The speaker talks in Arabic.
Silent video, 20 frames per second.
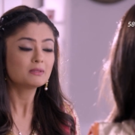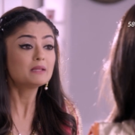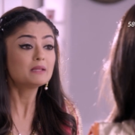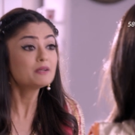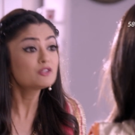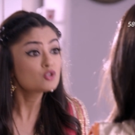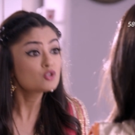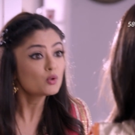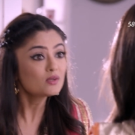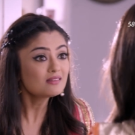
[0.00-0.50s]

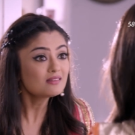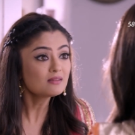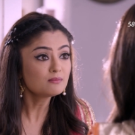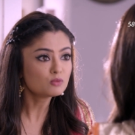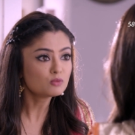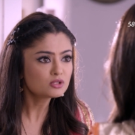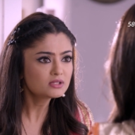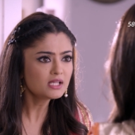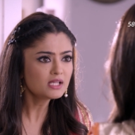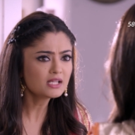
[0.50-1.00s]
بقصد
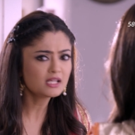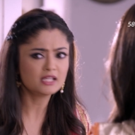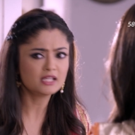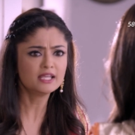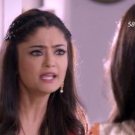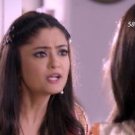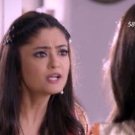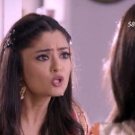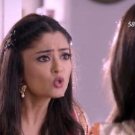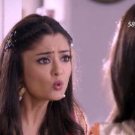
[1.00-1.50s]
هي لسه
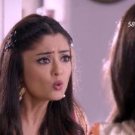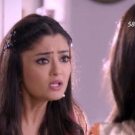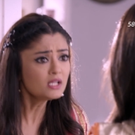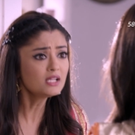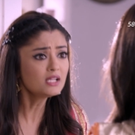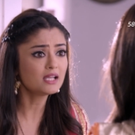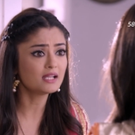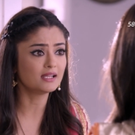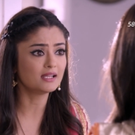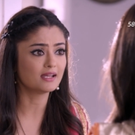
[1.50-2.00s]
مجرد
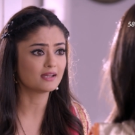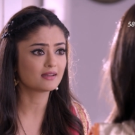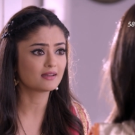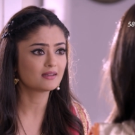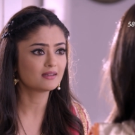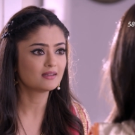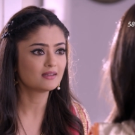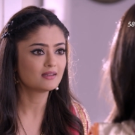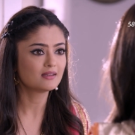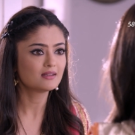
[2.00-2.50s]
شغلة
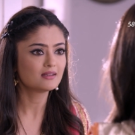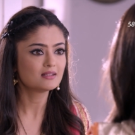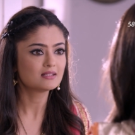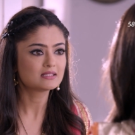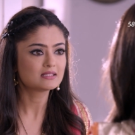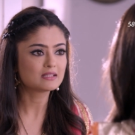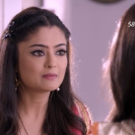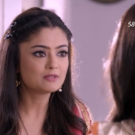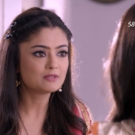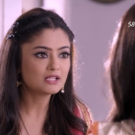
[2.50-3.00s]
صغيرة
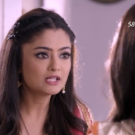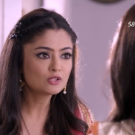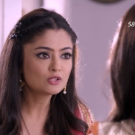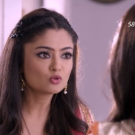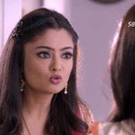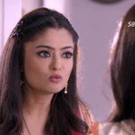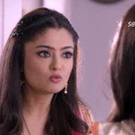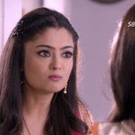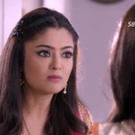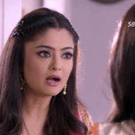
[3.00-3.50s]
يعني
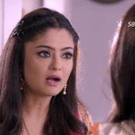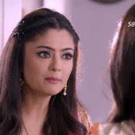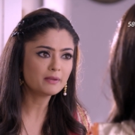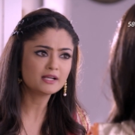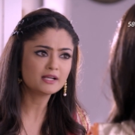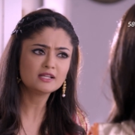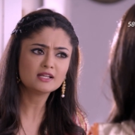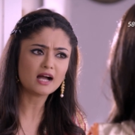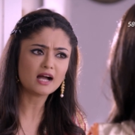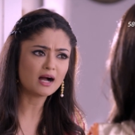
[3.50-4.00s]
إذا هن
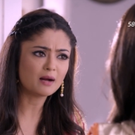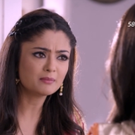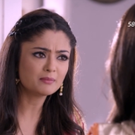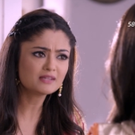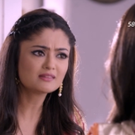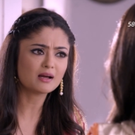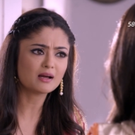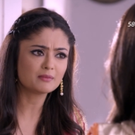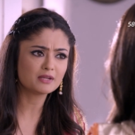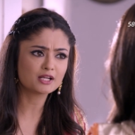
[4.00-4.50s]
مستعدين
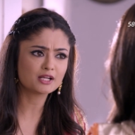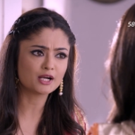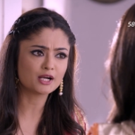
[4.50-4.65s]
يتقتلوا